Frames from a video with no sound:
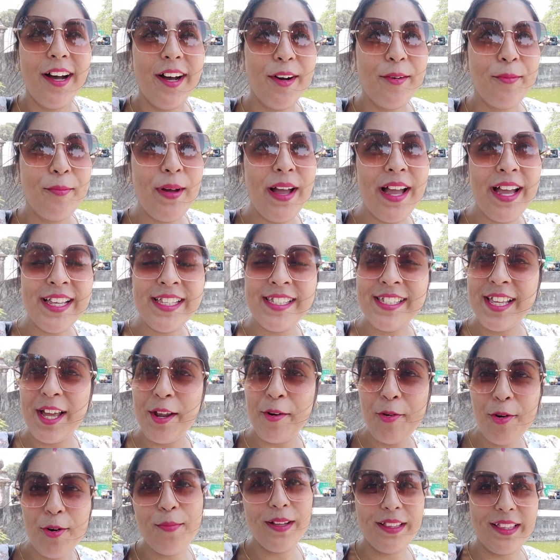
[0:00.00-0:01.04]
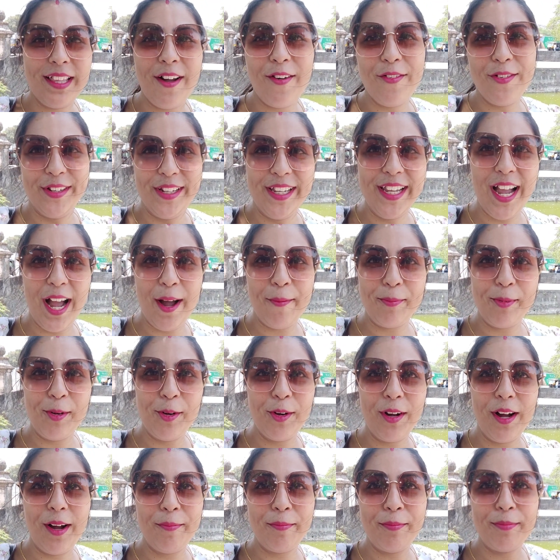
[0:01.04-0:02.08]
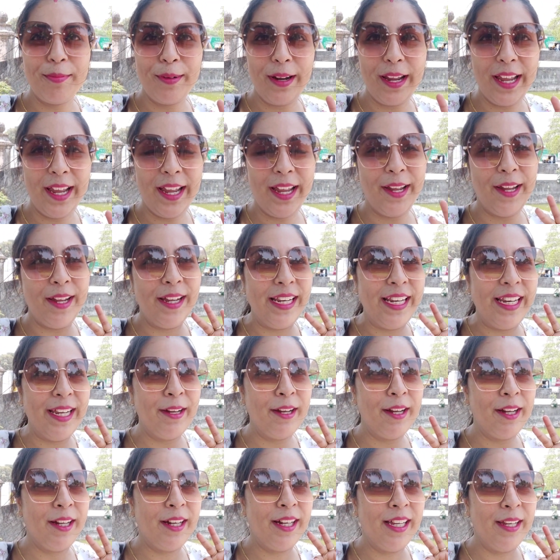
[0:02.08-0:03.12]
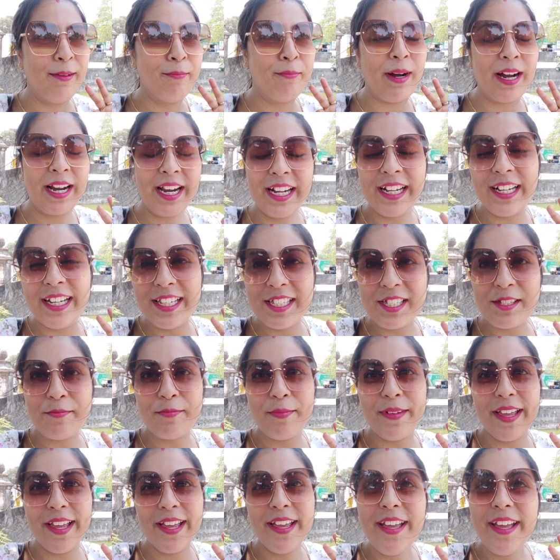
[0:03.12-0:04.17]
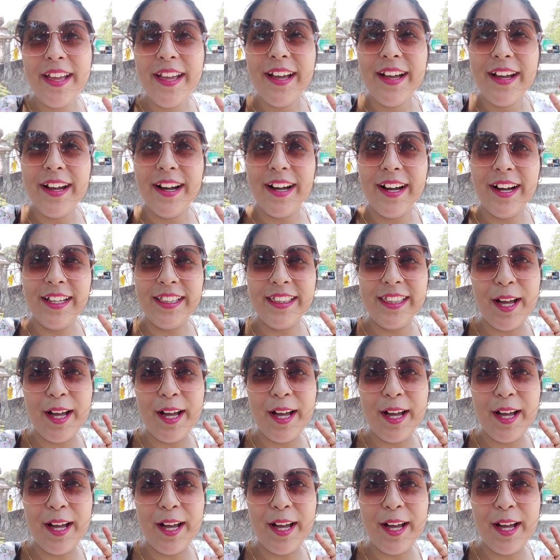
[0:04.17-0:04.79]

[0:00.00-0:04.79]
मैं ज़रूर बताऊंगी आप लोग आपके आ, बकेट लिस्ट में आ,